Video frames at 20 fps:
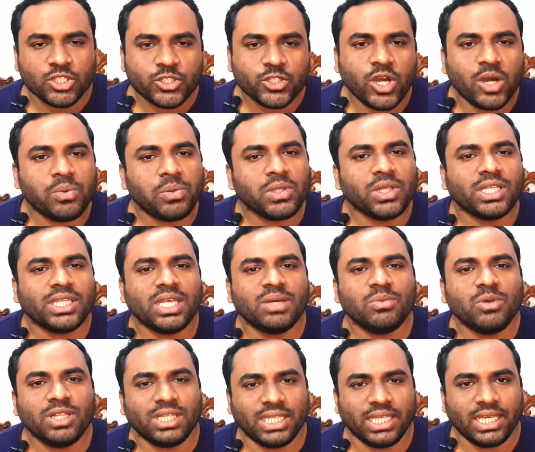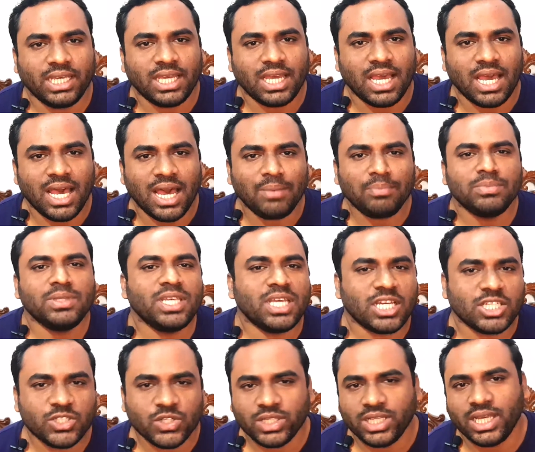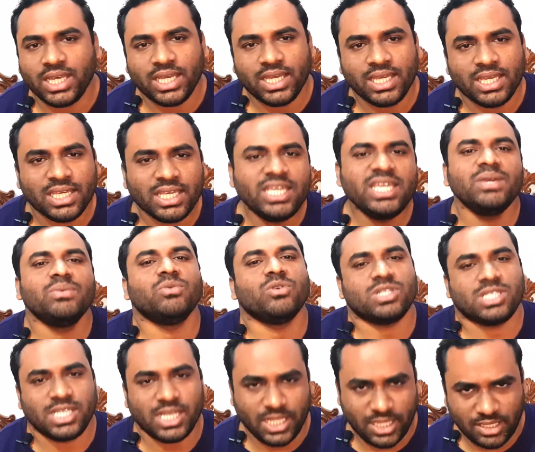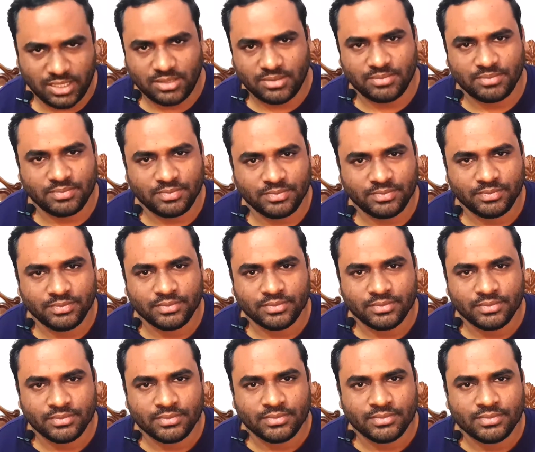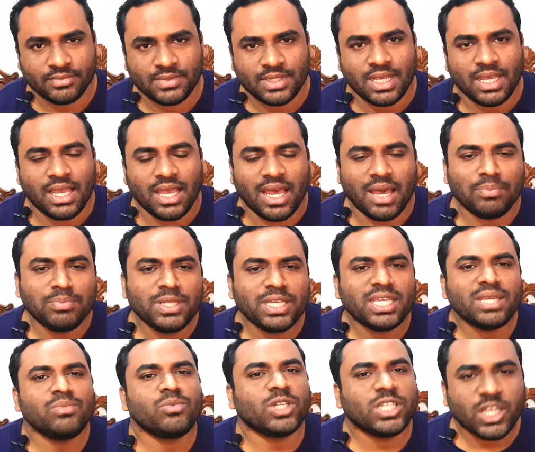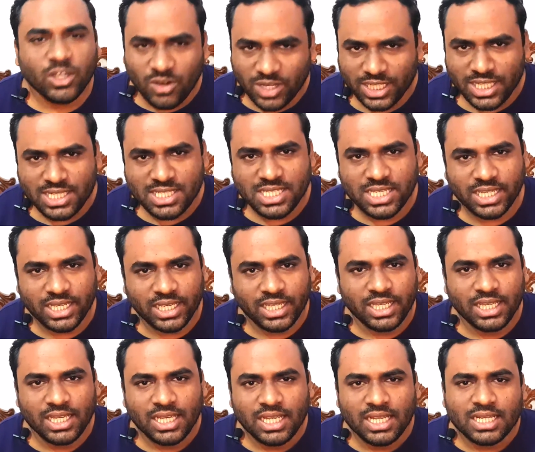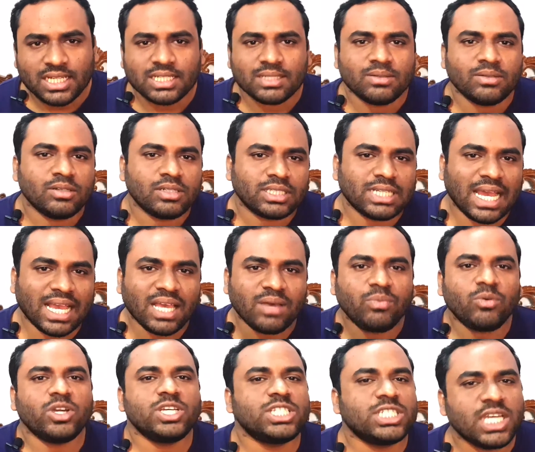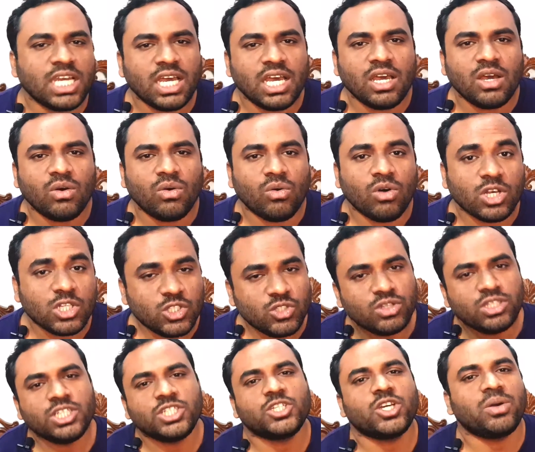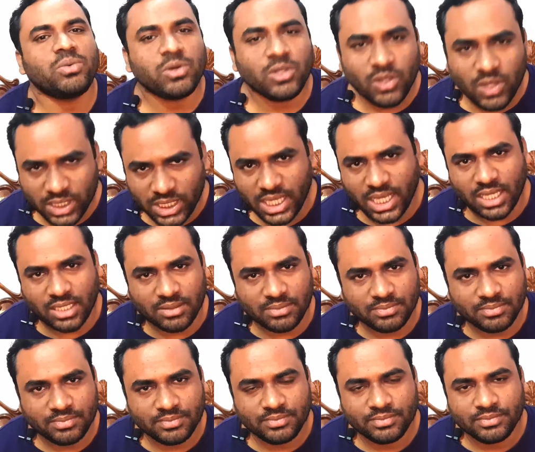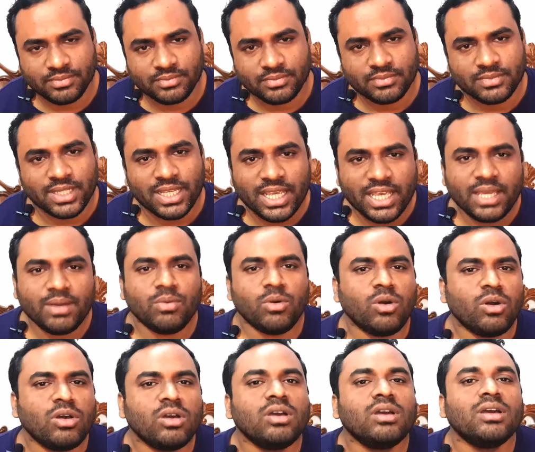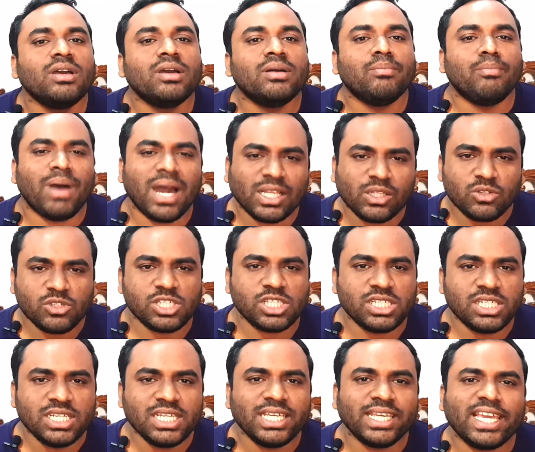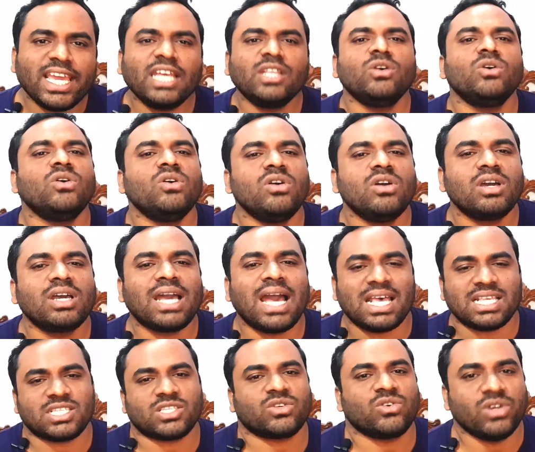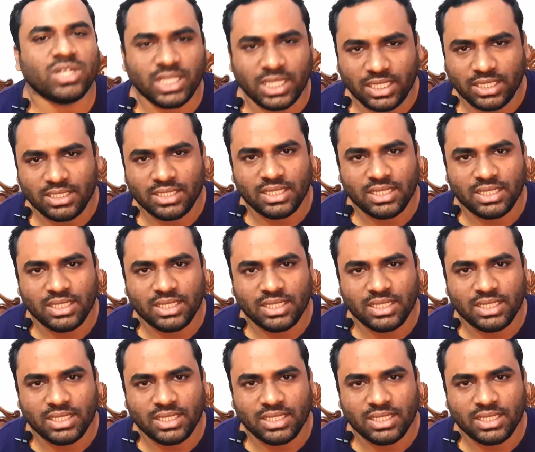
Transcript: সফলতা বলতে আপনি আসলে কি বোঝেন আপনি কি মনে করেন যে টাকা পয়সা অর্জনই সফলতা এবং মানুষ কেন কাজ করে